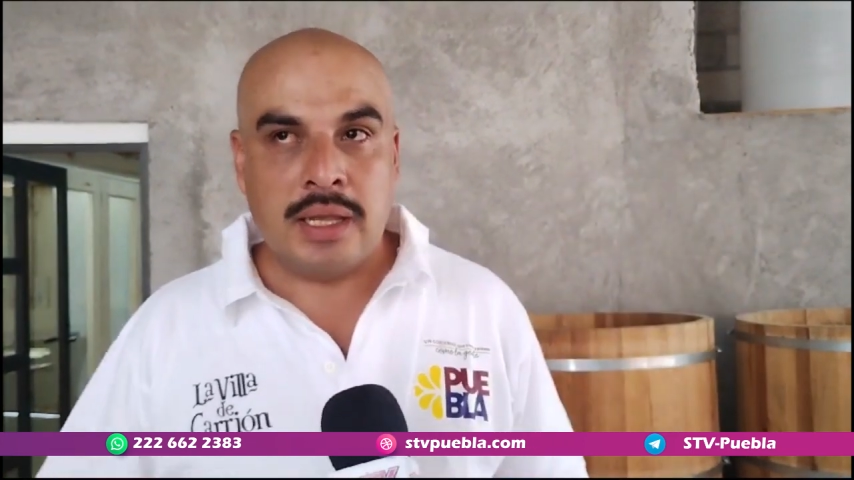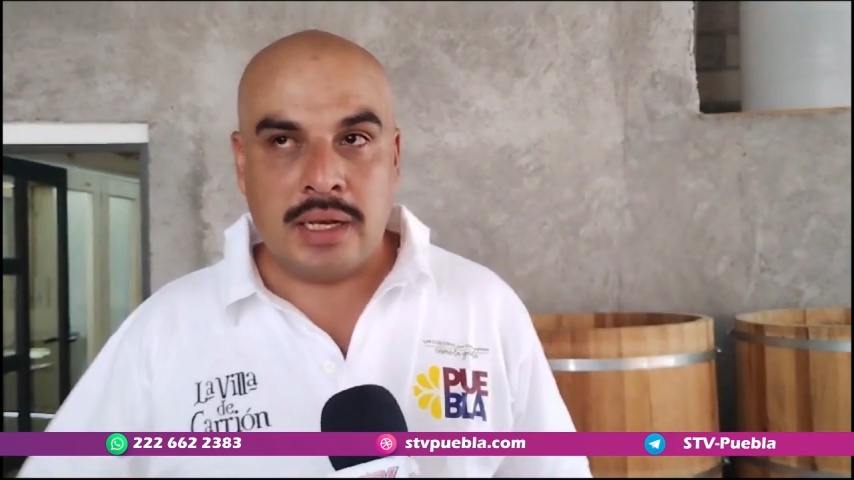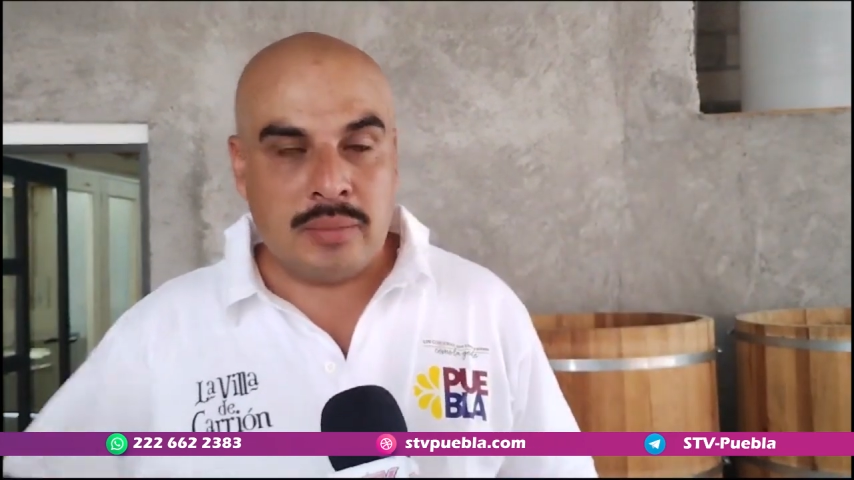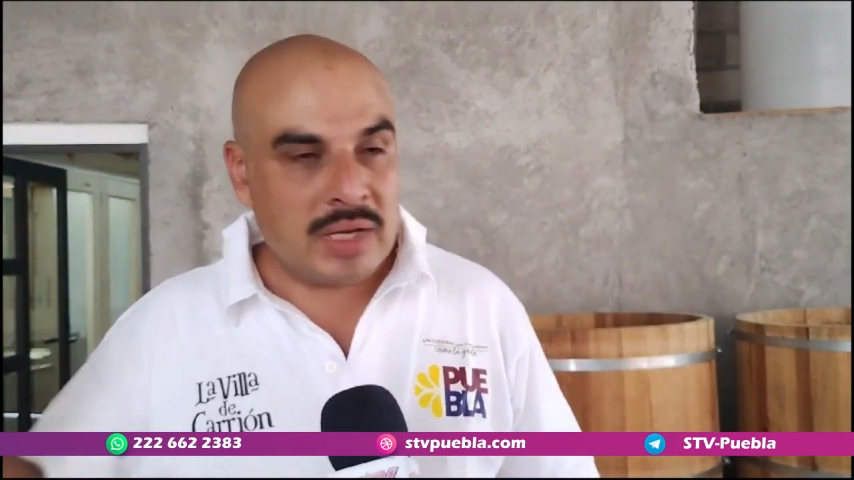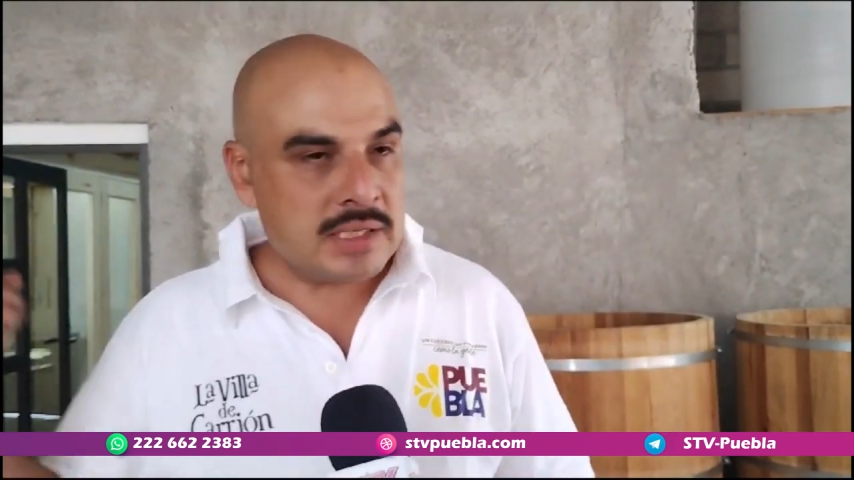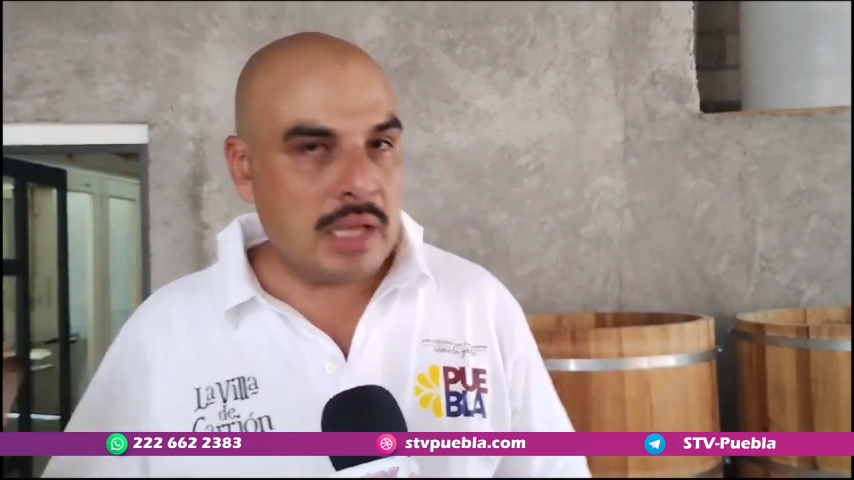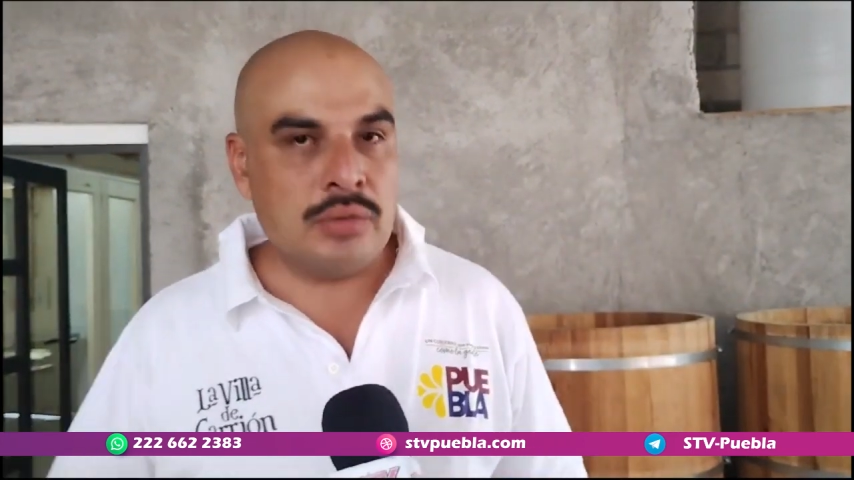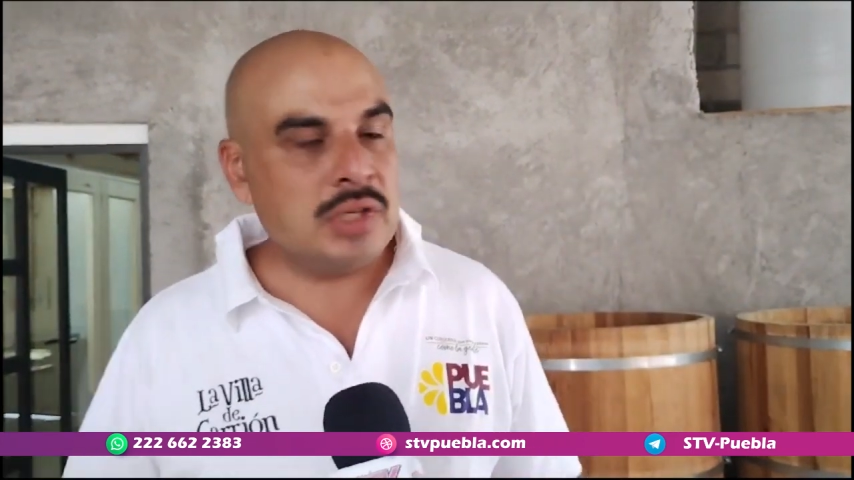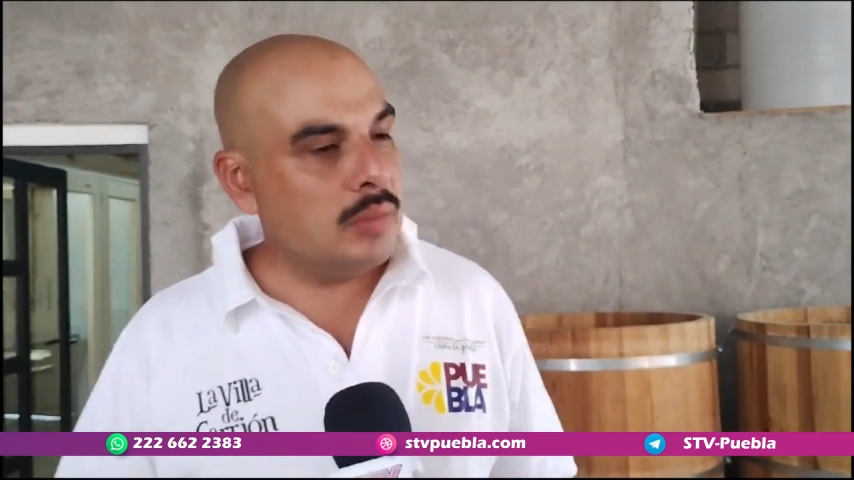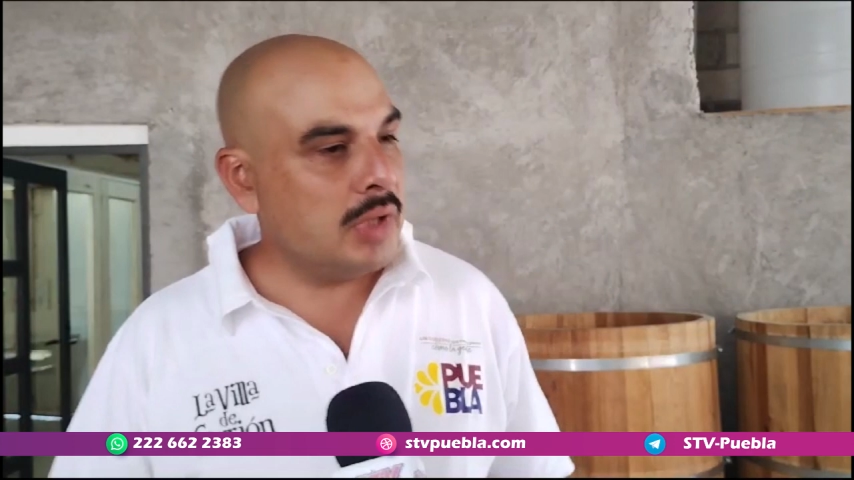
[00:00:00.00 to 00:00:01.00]
el
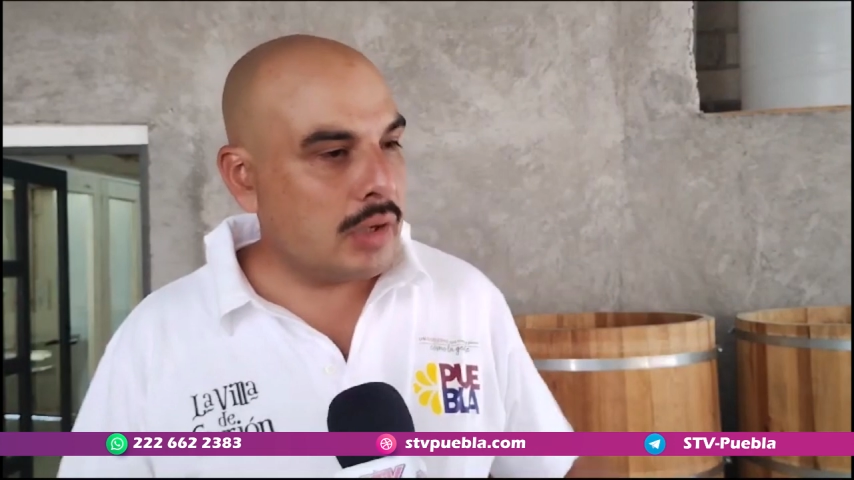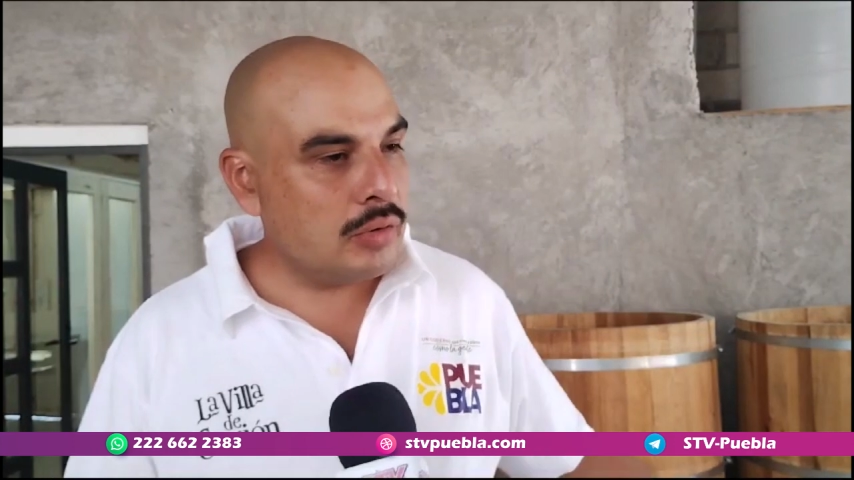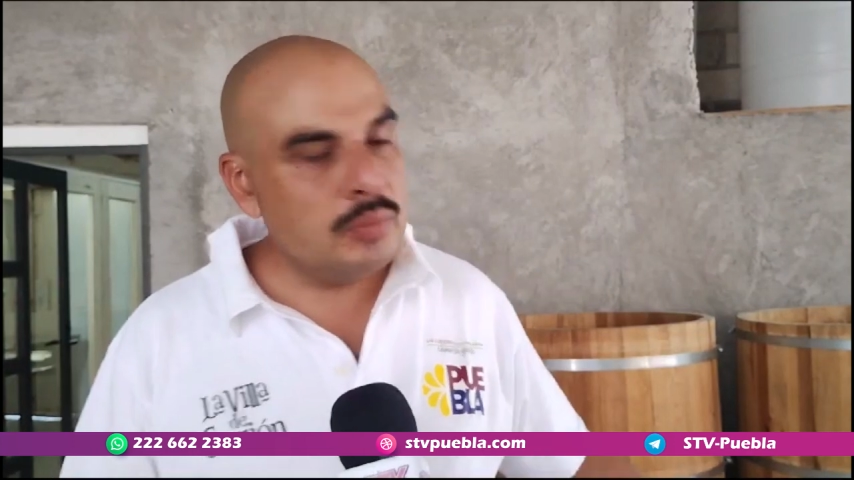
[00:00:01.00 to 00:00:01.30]
envasado y terminar